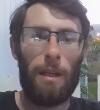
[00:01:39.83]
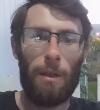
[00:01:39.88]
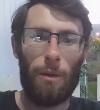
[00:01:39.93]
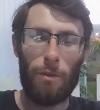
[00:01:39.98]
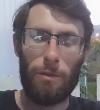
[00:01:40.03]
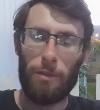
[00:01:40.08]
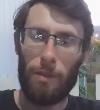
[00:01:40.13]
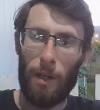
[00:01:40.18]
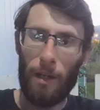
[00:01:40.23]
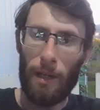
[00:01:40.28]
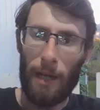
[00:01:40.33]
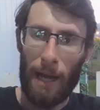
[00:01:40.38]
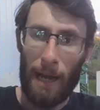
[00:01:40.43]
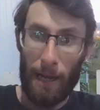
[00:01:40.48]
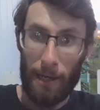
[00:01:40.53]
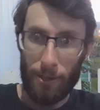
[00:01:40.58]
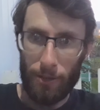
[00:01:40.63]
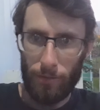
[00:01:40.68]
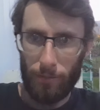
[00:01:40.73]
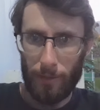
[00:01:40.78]
Eu só
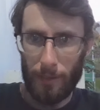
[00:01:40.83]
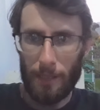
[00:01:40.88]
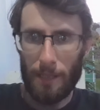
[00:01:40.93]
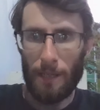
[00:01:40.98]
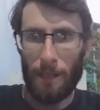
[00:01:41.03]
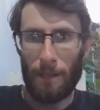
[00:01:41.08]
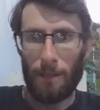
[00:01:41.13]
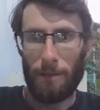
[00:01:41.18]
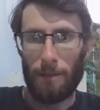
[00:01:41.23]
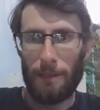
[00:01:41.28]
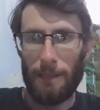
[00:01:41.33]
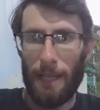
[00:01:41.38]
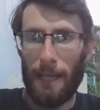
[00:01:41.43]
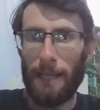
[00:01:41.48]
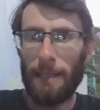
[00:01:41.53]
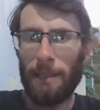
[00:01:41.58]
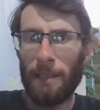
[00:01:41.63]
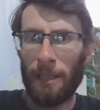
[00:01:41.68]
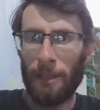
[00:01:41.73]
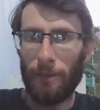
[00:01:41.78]
acho que
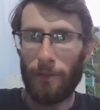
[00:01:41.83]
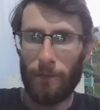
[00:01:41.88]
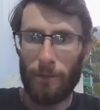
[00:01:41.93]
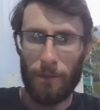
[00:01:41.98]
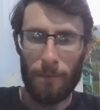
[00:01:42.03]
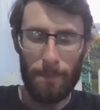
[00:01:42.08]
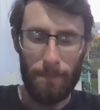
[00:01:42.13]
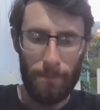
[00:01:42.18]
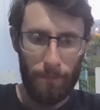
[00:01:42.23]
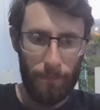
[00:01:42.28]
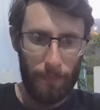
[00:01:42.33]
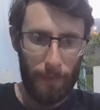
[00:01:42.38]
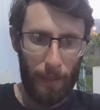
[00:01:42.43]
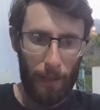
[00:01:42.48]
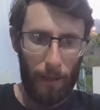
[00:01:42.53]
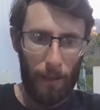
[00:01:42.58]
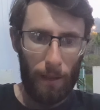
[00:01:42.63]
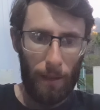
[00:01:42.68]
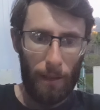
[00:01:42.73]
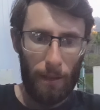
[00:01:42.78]
de início
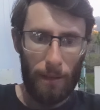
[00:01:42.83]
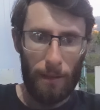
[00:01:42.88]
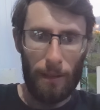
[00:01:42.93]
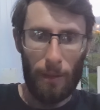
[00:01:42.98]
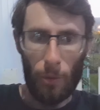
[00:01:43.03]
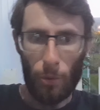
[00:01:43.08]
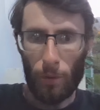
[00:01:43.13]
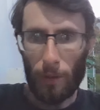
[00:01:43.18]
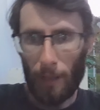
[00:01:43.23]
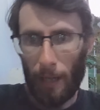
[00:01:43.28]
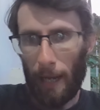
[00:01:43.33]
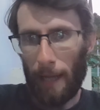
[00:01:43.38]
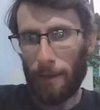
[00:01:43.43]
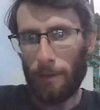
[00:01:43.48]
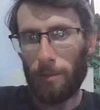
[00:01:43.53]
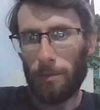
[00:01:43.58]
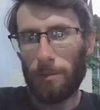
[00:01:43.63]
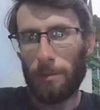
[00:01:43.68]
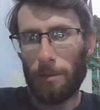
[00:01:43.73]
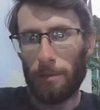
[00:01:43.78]
eu
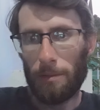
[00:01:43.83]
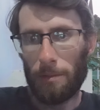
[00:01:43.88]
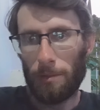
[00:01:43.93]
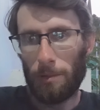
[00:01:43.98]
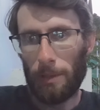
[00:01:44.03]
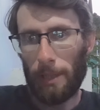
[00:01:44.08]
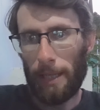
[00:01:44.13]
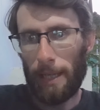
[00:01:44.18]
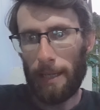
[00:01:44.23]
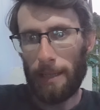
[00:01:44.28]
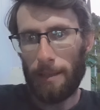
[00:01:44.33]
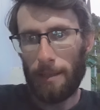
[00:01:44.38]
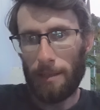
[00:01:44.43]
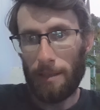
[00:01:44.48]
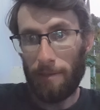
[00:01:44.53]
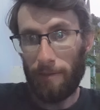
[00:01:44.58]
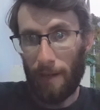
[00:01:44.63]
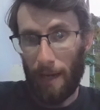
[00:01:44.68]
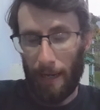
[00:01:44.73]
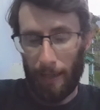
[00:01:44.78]
trato o leite
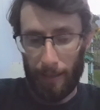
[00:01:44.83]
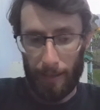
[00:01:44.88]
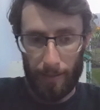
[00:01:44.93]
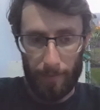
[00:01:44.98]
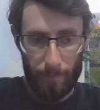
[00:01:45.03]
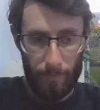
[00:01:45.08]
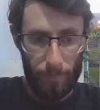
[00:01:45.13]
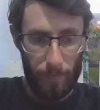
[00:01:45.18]
de vaca.